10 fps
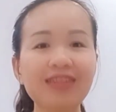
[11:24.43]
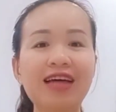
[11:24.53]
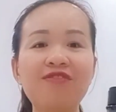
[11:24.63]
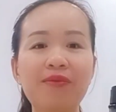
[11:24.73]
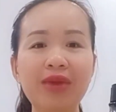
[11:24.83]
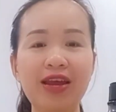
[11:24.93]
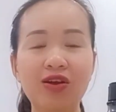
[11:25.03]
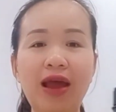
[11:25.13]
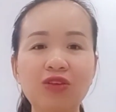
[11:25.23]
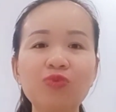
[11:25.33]
cái sản phẩm này
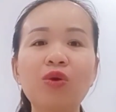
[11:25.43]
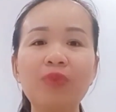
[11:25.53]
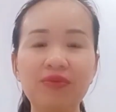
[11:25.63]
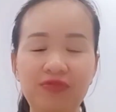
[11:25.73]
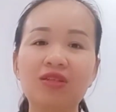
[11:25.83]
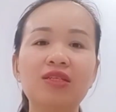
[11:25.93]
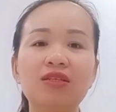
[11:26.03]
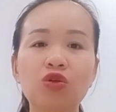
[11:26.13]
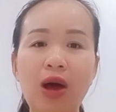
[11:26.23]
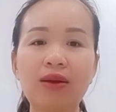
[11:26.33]
nó đã giúp cho mình vừa
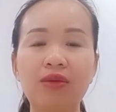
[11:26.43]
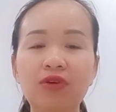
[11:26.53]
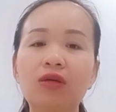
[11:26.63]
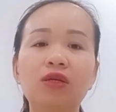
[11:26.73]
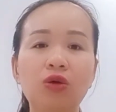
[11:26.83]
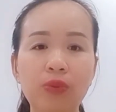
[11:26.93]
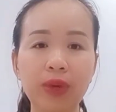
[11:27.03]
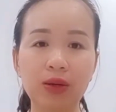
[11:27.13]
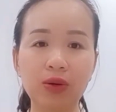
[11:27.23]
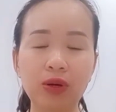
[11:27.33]
trị xoa lại vừa trị hôi
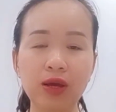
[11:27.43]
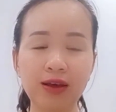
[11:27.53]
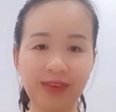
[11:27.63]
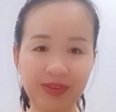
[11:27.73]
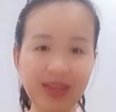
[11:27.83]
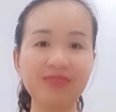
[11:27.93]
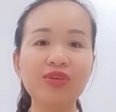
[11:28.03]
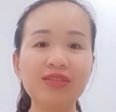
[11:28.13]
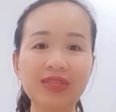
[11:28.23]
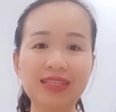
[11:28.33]
miệng luôn và việc
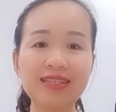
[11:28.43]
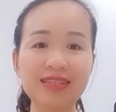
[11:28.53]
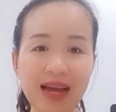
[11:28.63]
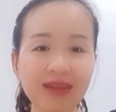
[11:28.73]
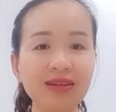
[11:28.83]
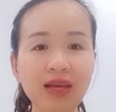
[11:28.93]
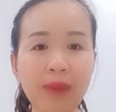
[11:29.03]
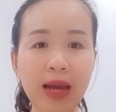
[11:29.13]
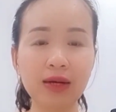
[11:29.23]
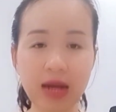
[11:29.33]
vừa trị răng với các
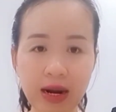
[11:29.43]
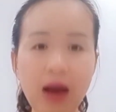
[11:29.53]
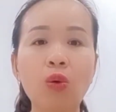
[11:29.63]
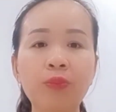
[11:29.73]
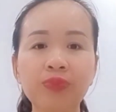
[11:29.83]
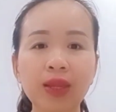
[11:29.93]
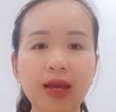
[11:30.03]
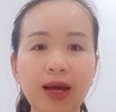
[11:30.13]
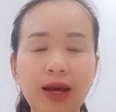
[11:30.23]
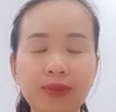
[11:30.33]
bạn răng đau
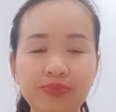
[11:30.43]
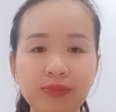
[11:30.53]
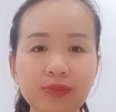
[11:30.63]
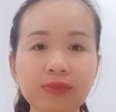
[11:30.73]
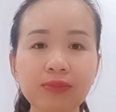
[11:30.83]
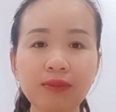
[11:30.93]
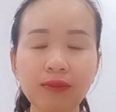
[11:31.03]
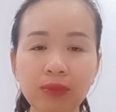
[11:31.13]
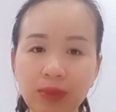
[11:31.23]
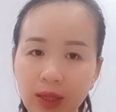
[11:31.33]
à
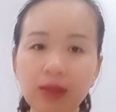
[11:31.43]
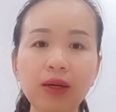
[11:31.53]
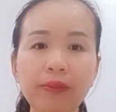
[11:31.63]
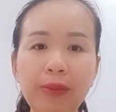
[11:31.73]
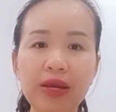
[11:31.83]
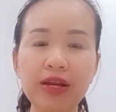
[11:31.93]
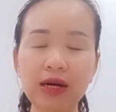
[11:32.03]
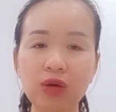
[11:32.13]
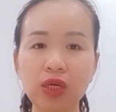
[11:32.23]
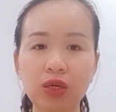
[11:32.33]
những người mà bị
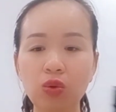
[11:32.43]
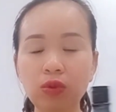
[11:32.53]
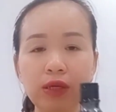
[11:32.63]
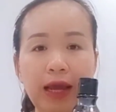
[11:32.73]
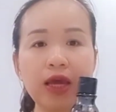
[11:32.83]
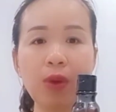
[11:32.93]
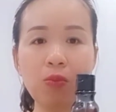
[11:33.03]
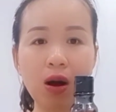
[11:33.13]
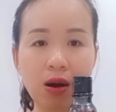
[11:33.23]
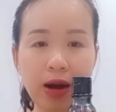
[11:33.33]
răng đau thì cũng lấy cái
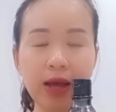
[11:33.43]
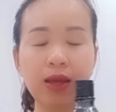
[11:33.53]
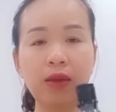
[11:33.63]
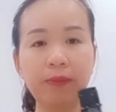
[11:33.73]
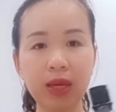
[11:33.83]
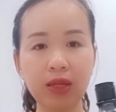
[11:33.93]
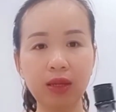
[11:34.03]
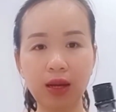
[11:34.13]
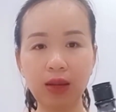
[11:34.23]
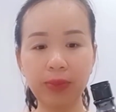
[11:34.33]
bông gòn á
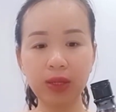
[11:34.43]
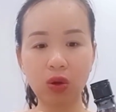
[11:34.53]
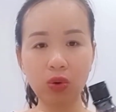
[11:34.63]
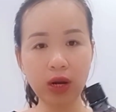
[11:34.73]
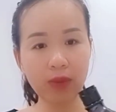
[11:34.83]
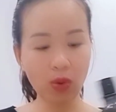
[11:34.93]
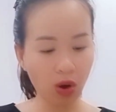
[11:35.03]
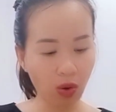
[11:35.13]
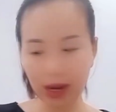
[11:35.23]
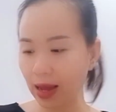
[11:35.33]
mình à, mình đổ ra cái bông
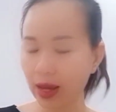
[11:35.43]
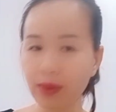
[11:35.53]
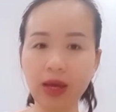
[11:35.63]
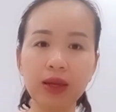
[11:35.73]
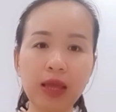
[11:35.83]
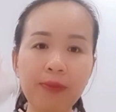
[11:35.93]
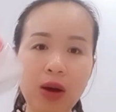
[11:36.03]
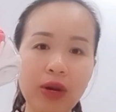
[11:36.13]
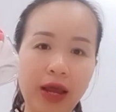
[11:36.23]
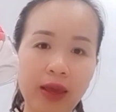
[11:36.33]
gòn hoặc là cái cái, cái tấm
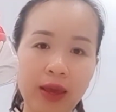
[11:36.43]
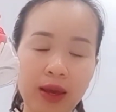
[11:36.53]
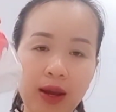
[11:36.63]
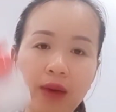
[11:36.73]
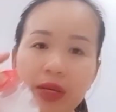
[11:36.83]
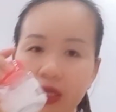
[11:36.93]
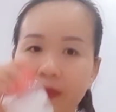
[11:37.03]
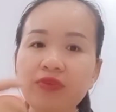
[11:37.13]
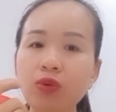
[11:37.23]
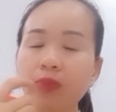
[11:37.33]
bông này này đó mình
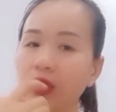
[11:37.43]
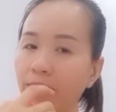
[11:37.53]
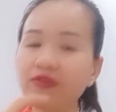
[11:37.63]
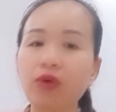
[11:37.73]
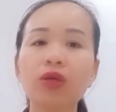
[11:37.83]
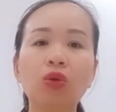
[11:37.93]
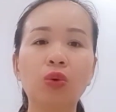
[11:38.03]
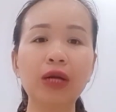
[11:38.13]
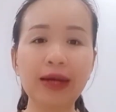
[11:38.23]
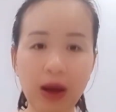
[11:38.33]
chấm rau mình chấm vào cái
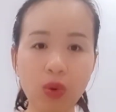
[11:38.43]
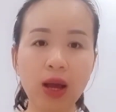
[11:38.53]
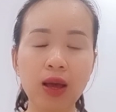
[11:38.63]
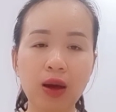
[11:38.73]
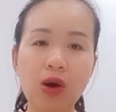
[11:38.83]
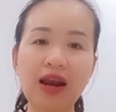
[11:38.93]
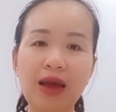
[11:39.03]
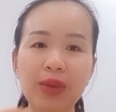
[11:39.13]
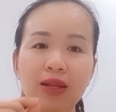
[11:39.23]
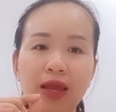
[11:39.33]
chỗ răng đau á hoặc
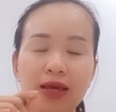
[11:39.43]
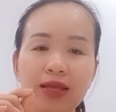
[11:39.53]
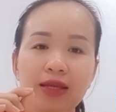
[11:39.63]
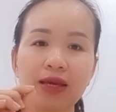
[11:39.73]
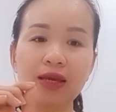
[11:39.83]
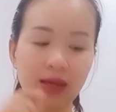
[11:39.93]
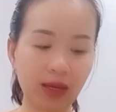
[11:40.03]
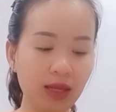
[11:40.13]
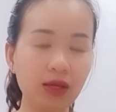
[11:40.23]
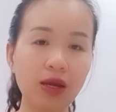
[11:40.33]
là mình lấy cái cái
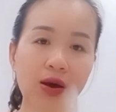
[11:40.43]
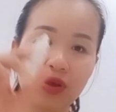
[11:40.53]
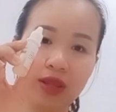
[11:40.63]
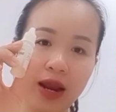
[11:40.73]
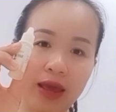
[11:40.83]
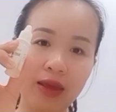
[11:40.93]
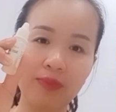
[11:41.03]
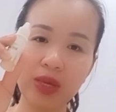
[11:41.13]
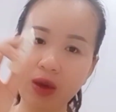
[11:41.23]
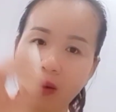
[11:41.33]
cái cái lọ như thế này
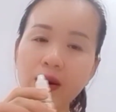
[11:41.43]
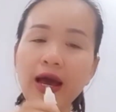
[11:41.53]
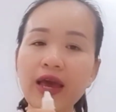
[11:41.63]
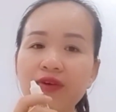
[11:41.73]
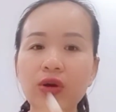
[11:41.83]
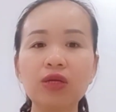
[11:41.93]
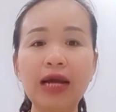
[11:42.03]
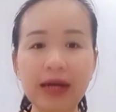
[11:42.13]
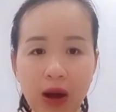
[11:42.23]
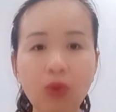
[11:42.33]
mình nhỏ ngay vào cái
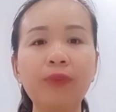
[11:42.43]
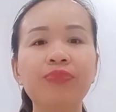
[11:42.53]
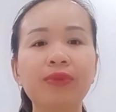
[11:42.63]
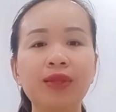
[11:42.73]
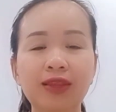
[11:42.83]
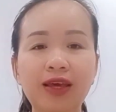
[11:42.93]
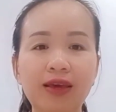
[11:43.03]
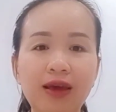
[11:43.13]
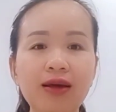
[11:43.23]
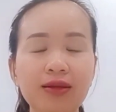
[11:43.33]
răng đau á
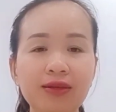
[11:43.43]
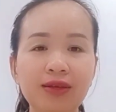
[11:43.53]
thì á